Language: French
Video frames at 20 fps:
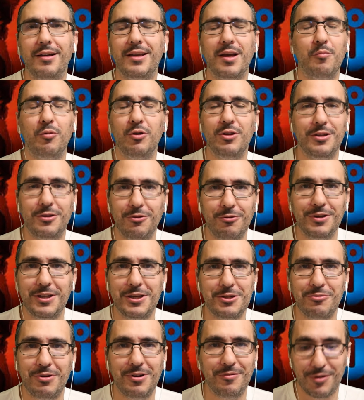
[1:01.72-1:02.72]
avec un point
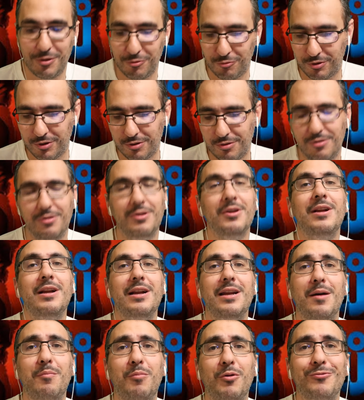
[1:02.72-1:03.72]
d'interrogation à la fin. Donc euh,
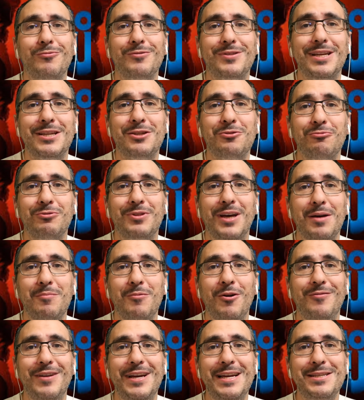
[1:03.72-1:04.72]
la prononciation
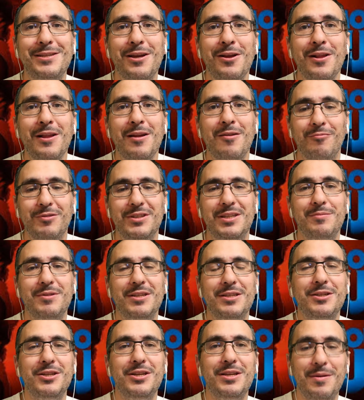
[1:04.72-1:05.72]
très mauvaise. Vous
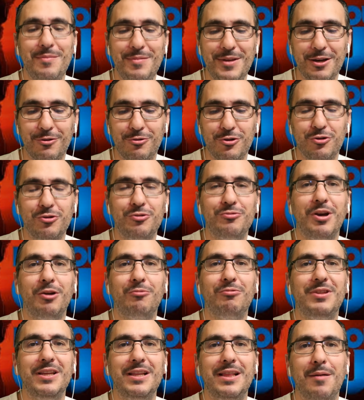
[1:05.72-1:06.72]
imaginez bien que je suis
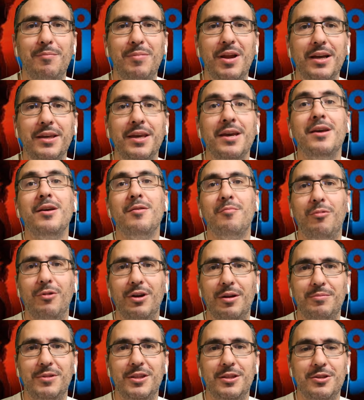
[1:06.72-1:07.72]
à côté de la plaque.
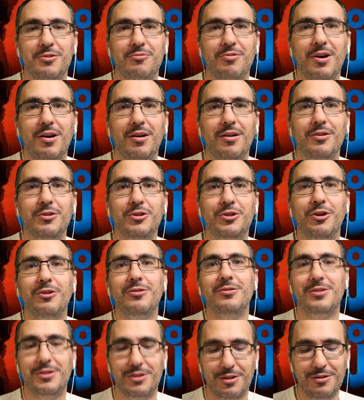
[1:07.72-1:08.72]
Pour la petite histoire,
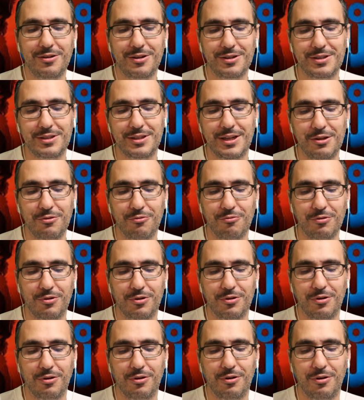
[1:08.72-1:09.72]
Johnson, c'est
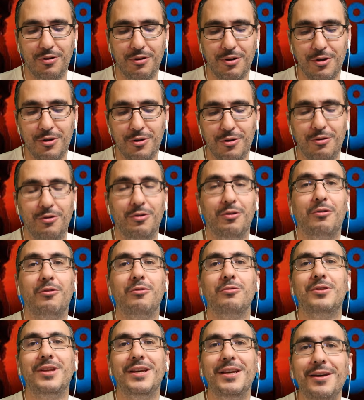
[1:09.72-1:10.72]
donc euh, euh,
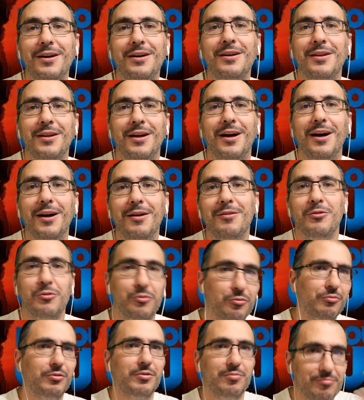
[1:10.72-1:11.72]
Clotaire, hein,
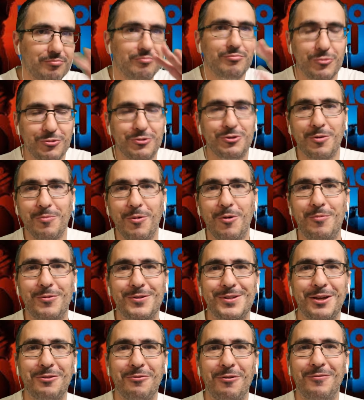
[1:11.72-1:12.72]
donc justement
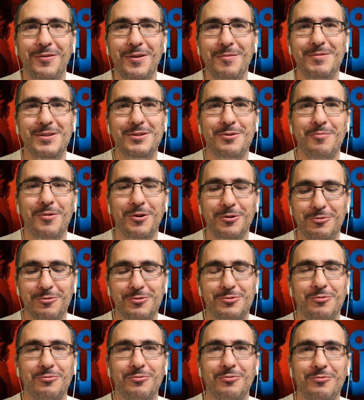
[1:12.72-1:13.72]
pour ça que dans le film il se moque
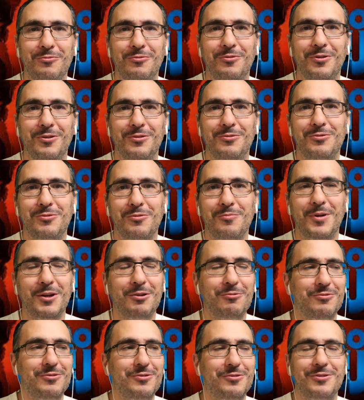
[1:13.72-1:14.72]
de son nom, euh, de son
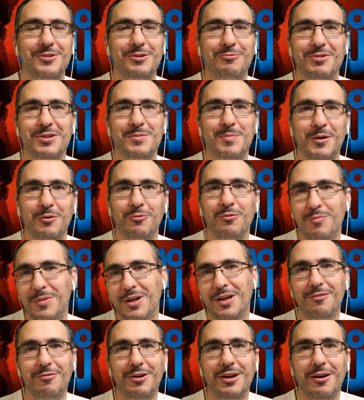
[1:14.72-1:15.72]
prénom en disant c'est quoi ce prénom
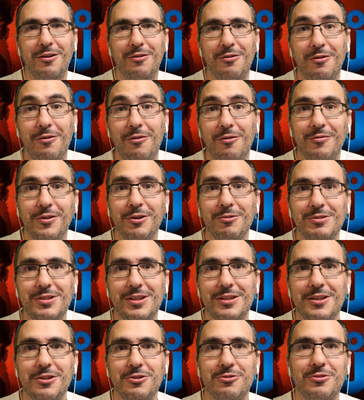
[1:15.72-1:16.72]
Bah voilà, en, VO
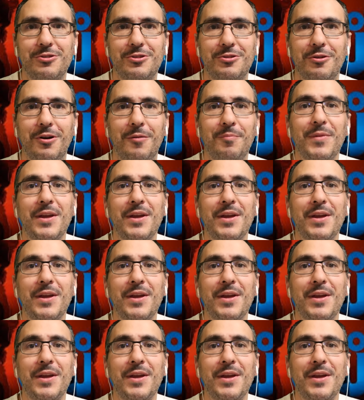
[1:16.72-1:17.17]
c'était Johnson.